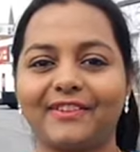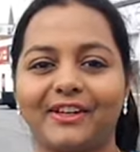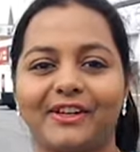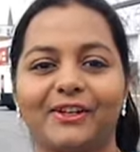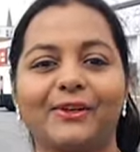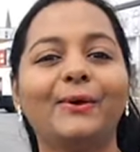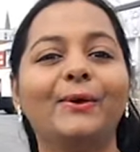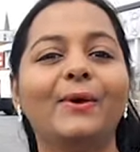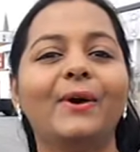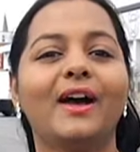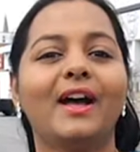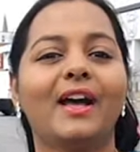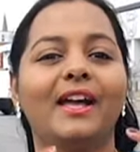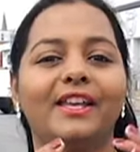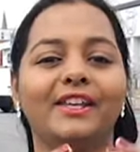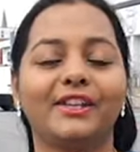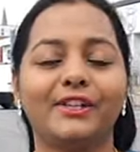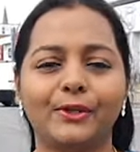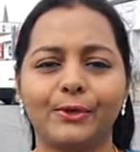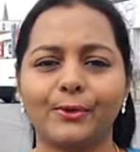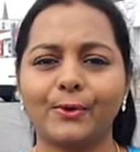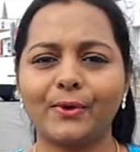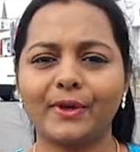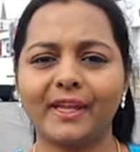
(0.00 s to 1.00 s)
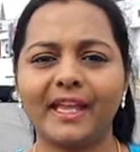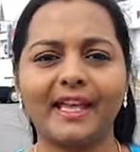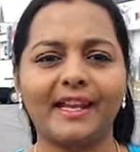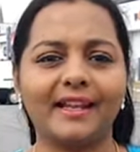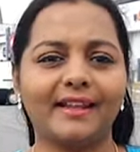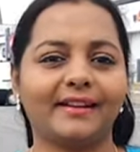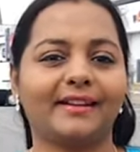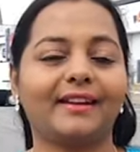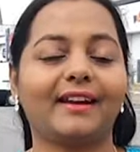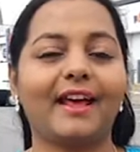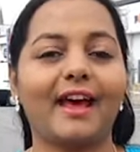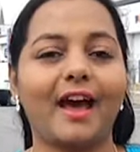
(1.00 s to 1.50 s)
வீடியோ யூகேல
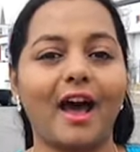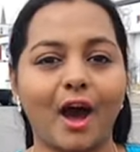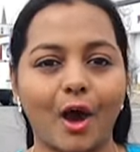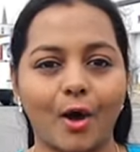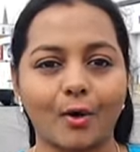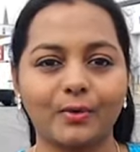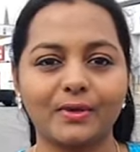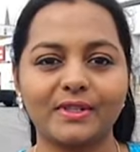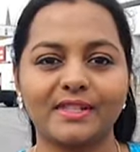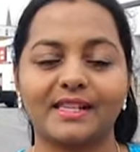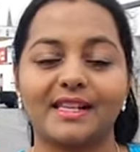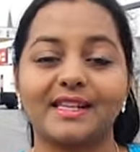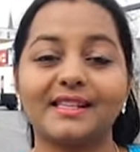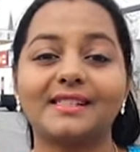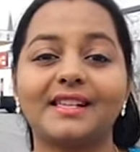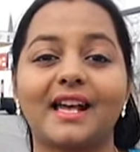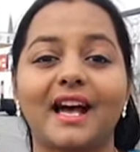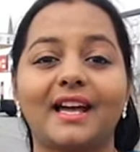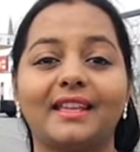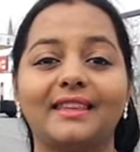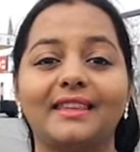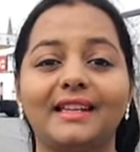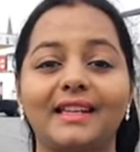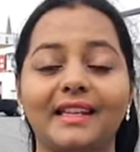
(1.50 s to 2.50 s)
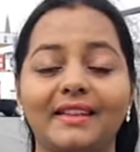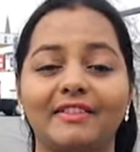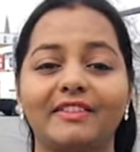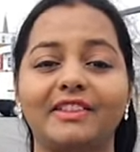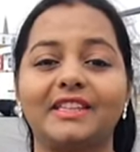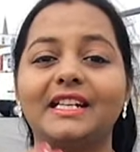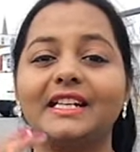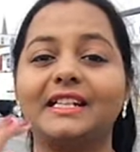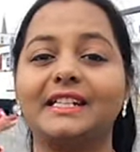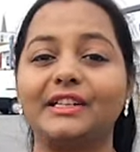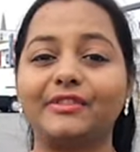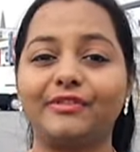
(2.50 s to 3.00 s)
இருக்கிற ஹவுசஸ் அதில்
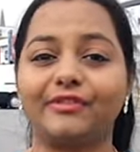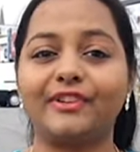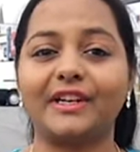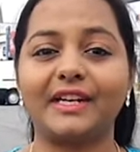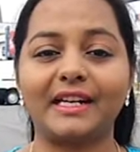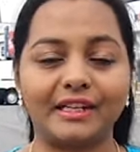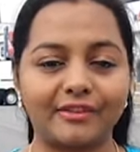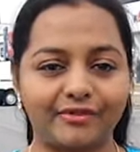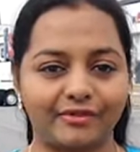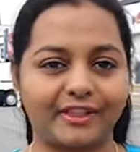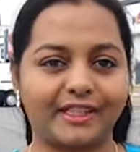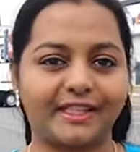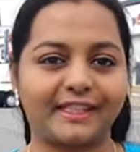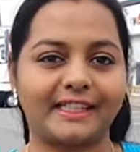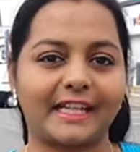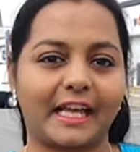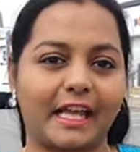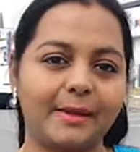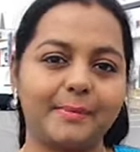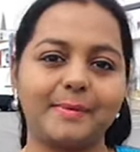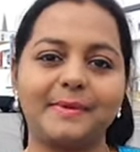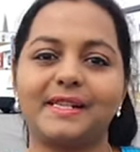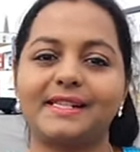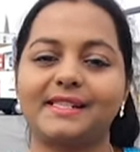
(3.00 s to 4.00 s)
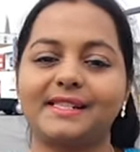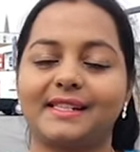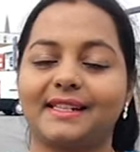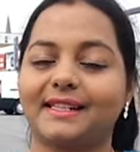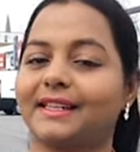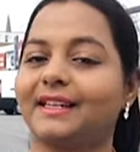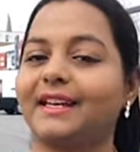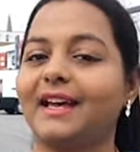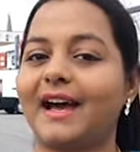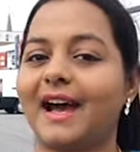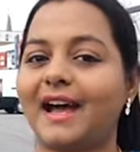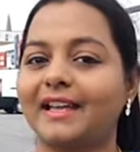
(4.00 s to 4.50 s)
வந்து டிஃப்ரெண்ட் டிஃப்ரெண்ட் டைப்ஸஸ்
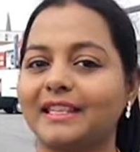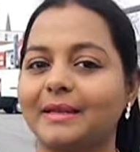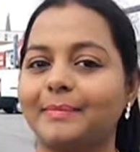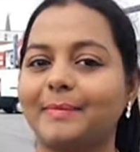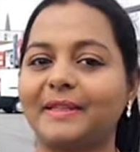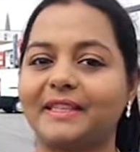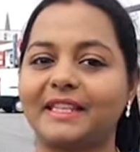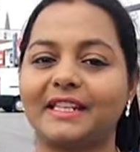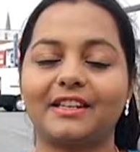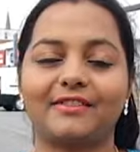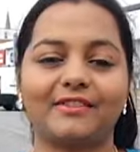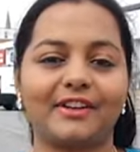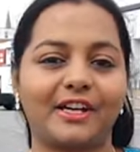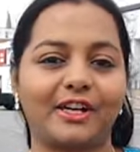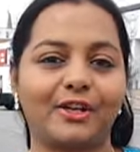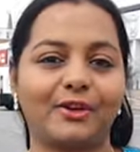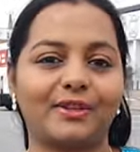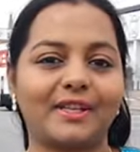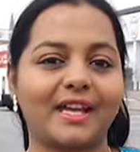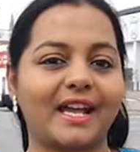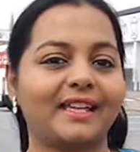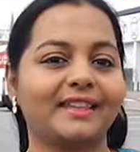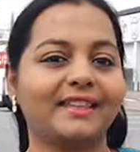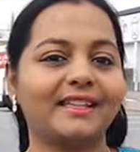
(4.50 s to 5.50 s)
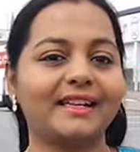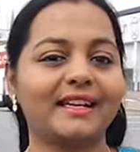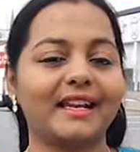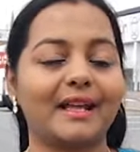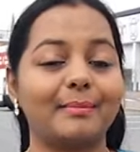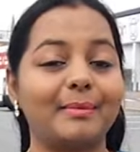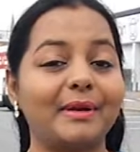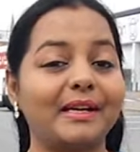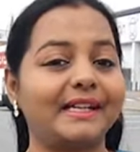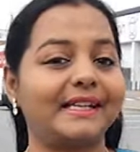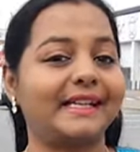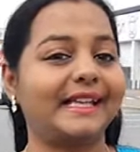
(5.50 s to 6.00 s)
இருக்குது அதை பற்றின வீடியோ தான் இது
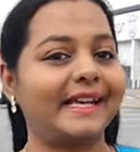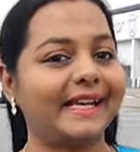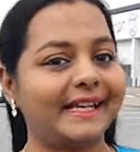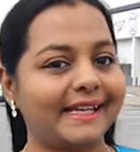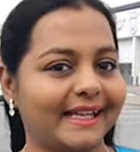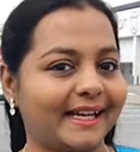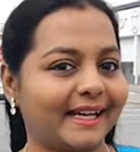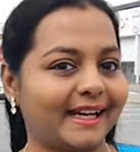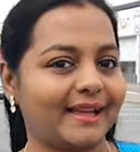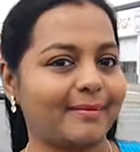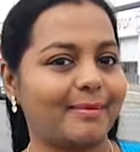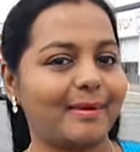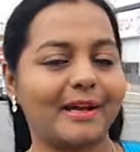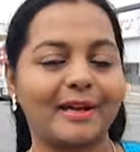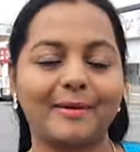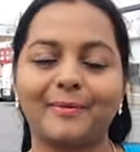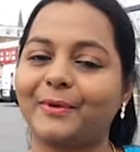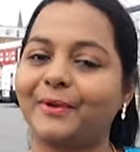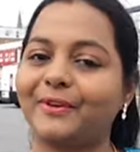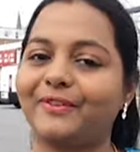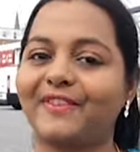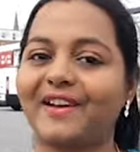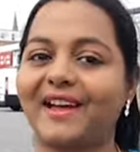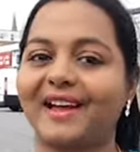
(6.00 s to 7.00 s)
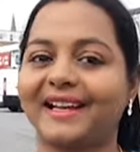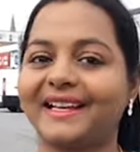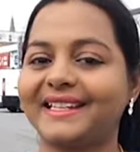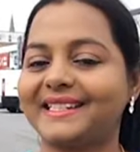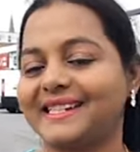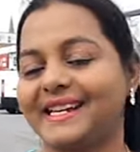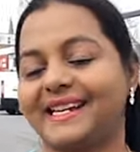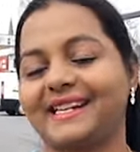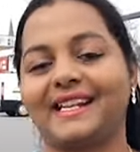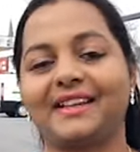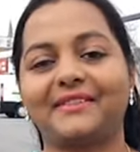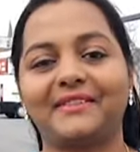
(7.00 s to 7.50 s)
நம்ம டீட்டெயில்டாக பார்க்க போகிறோம் வாங்க
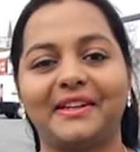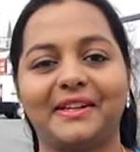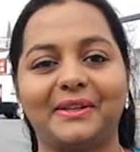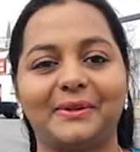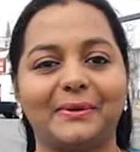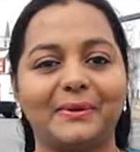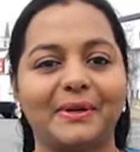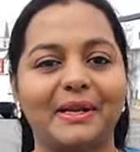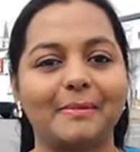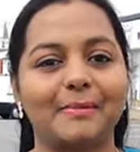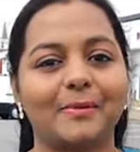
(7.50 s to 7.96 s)
ஸ்ட்ரெயிட்டாக வீடியோக்குள்ளே